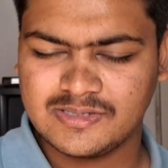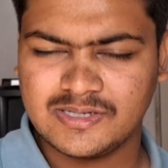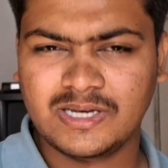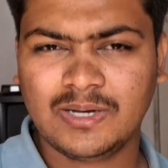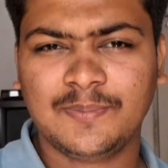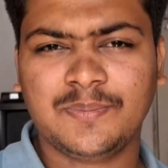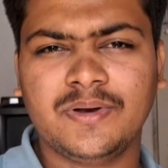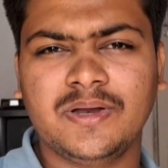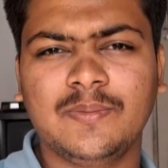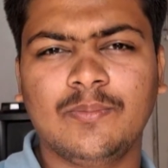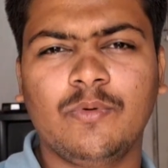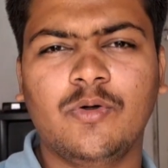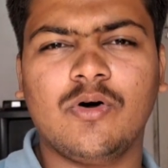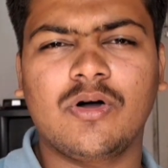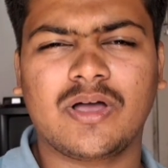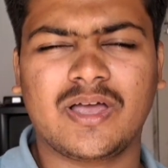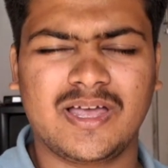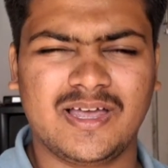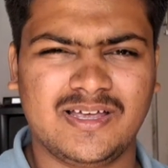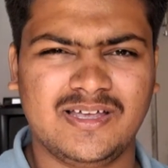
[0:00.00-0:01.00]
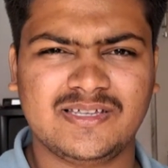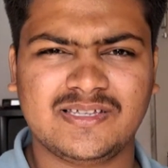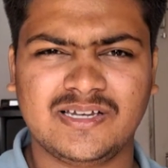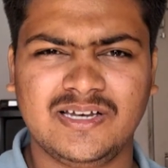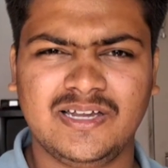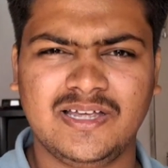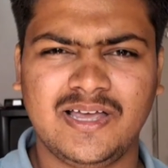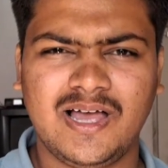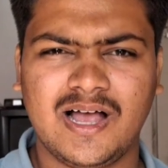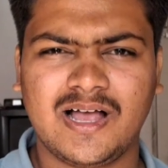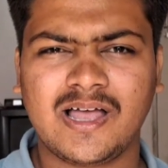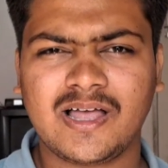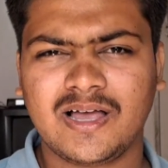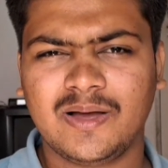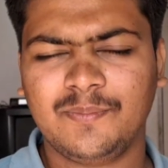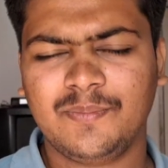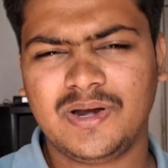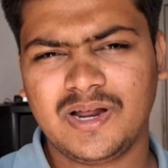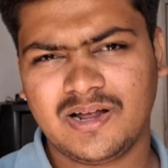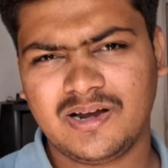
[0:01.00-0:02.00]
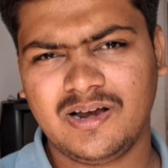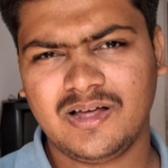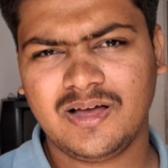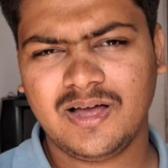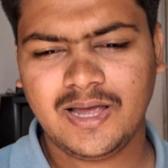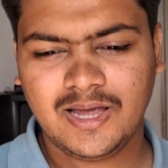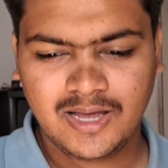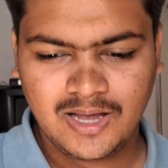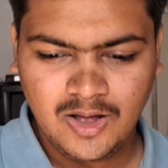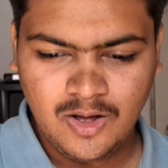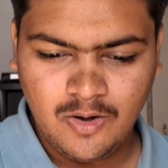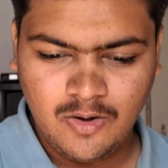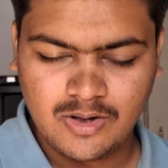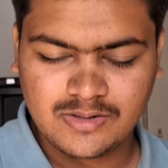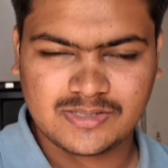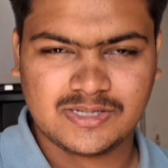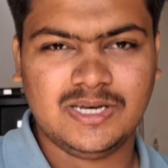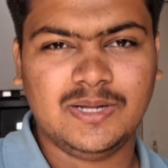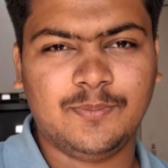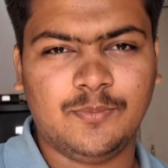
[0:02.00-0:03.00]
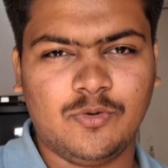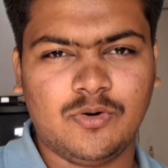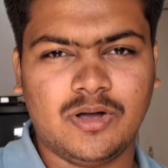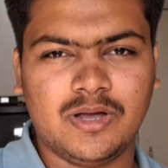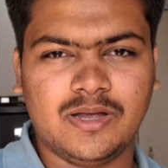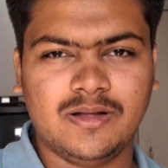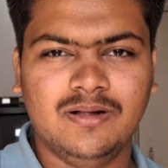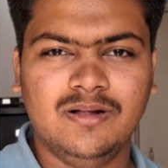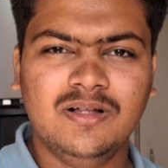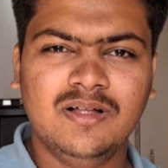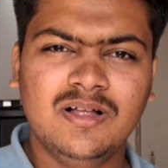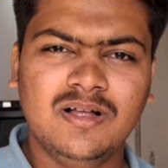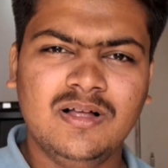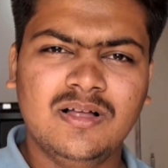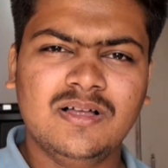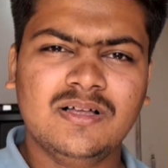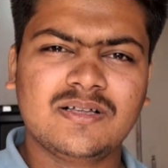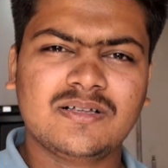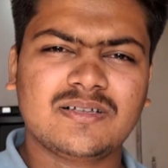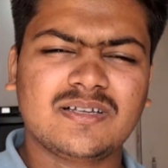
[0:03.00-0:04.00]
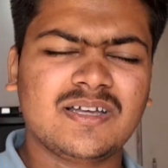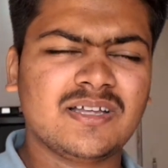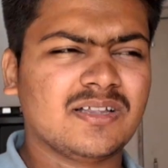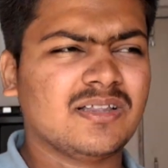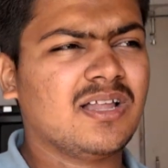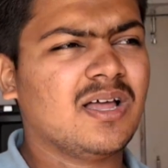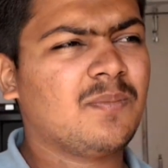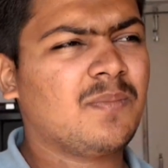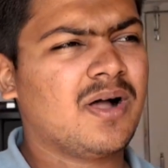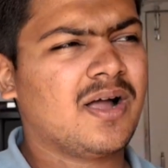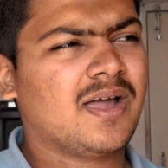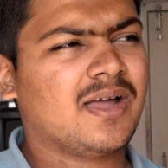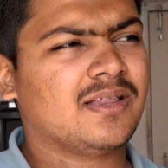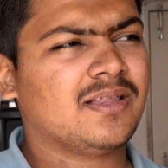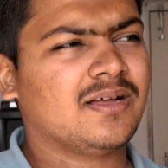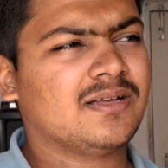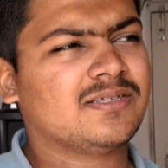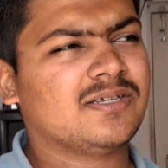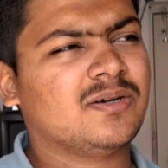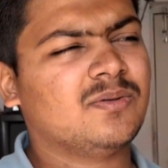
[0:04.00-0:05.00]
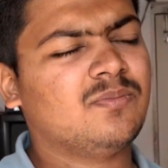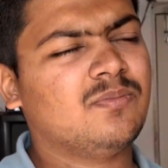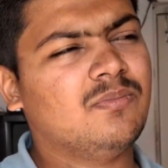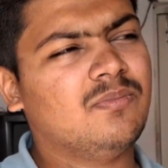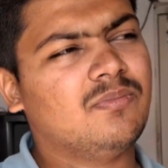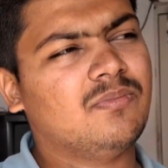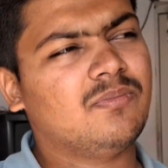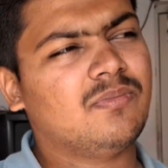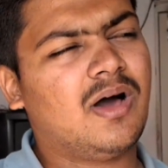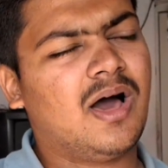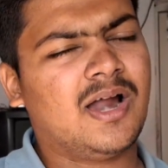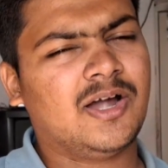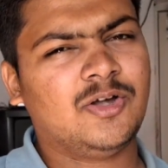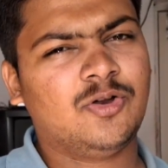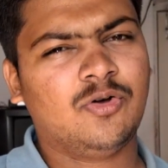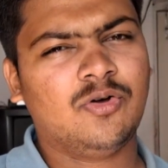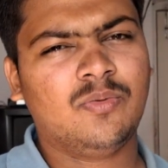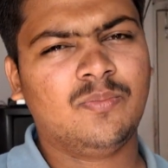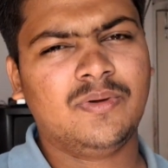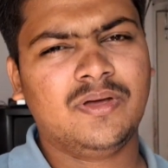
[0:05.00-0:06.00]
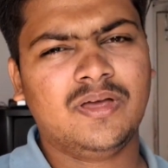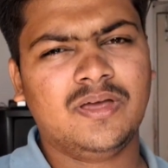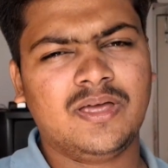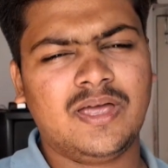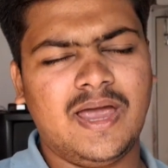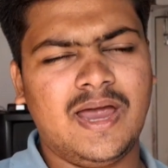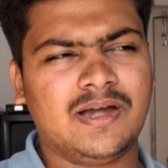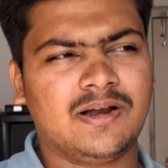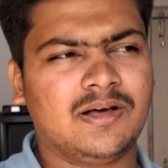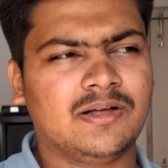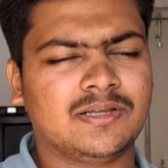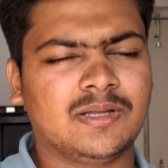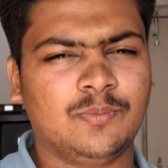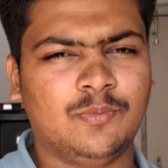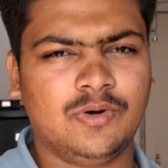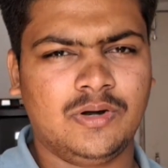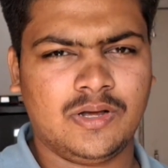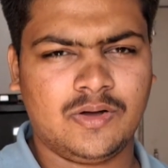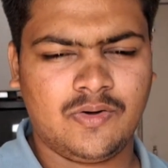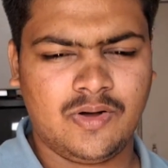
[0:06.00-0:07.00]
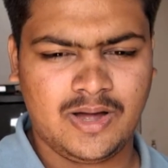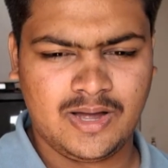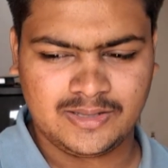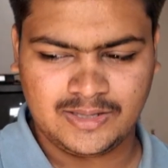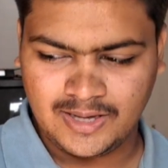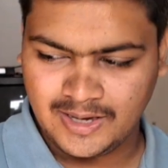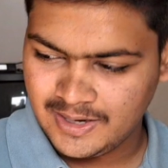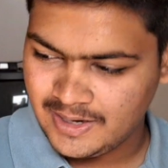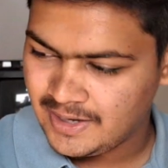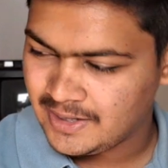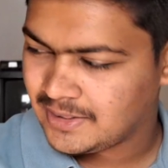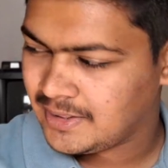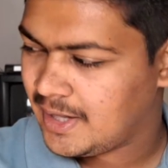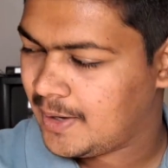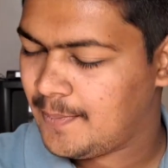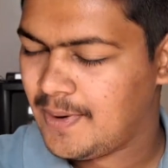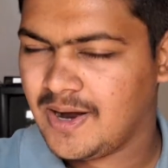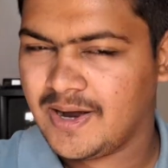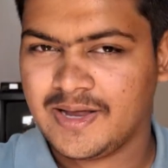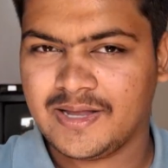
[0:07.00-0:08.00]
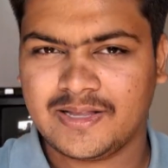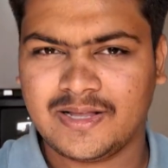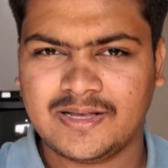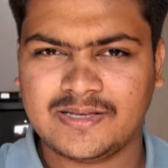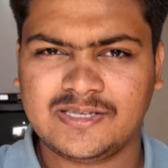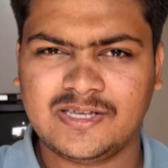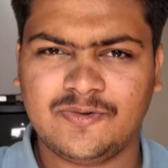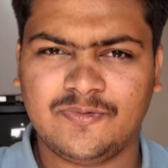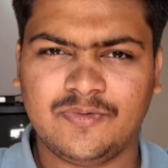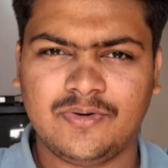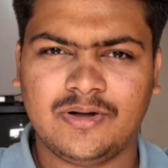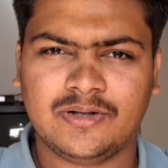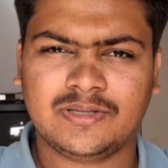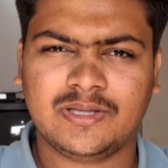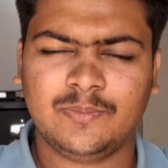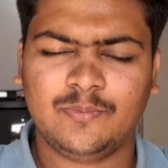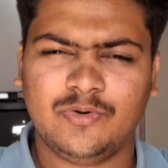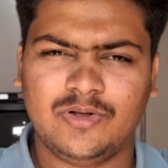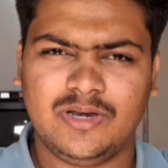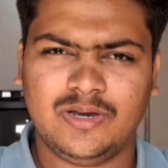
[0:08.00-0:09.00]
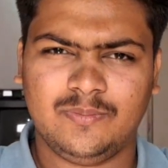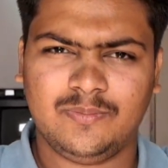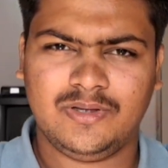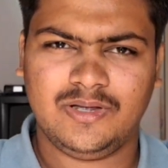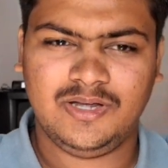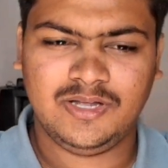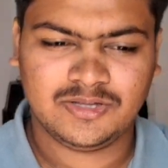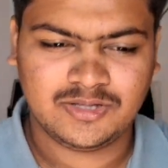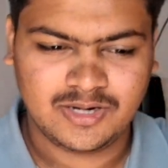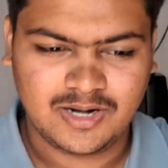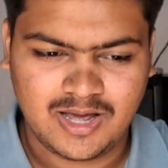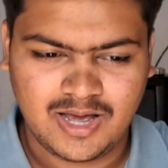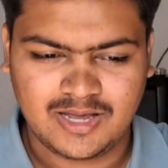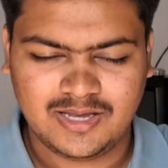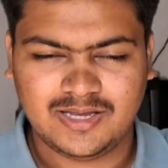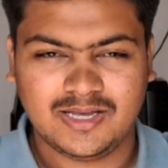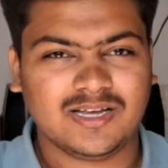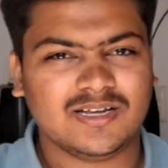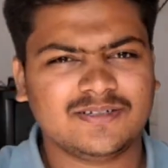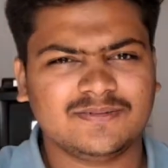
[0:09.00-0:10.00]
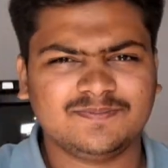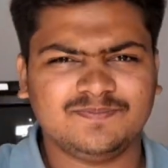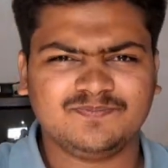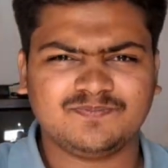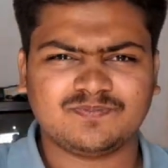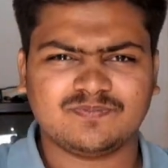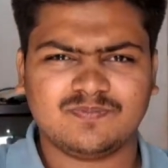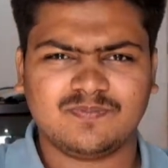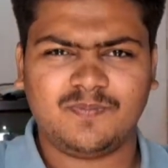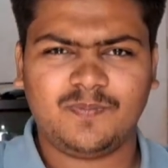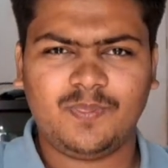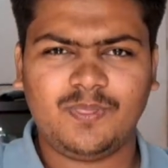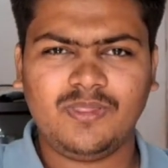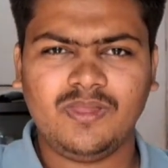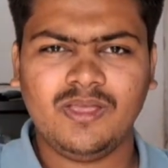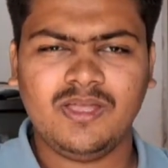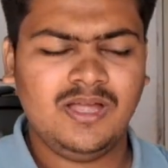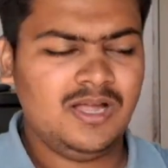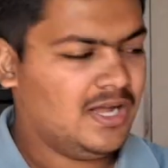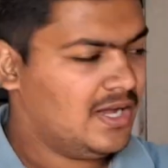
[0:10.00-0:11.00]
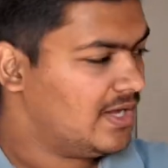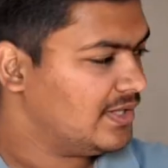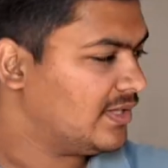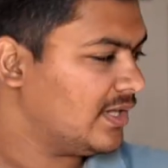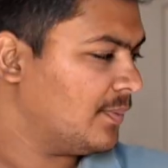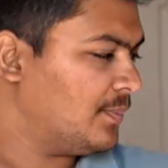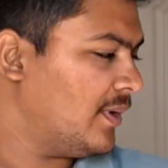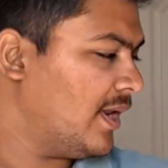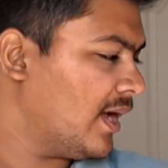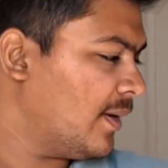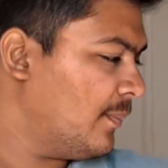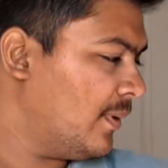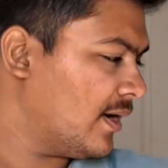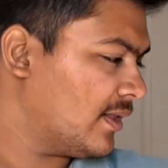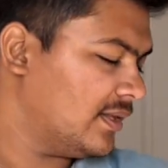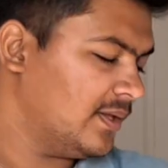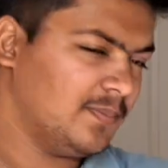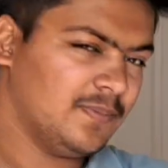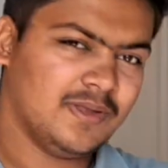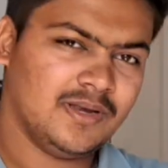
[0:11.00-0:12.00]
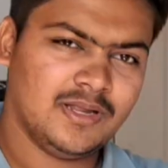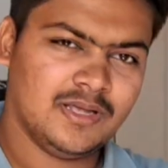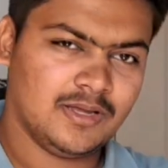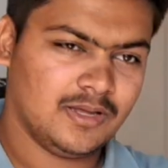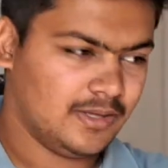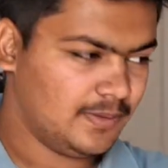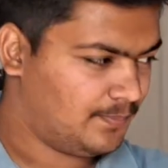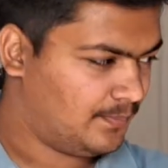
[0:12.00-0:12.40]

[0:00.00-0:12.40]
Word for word: स्लिपरी ब्लॉक है इसलिए आगे का ब्रेक लग गई और स्लिप हो गई कितना बाकी था जब आरटीओ में एट खत्म होने को आया था इतना बाकी था सिर्फ खत्म होने में इतना ही इधर ब्रेक मार दी मैंने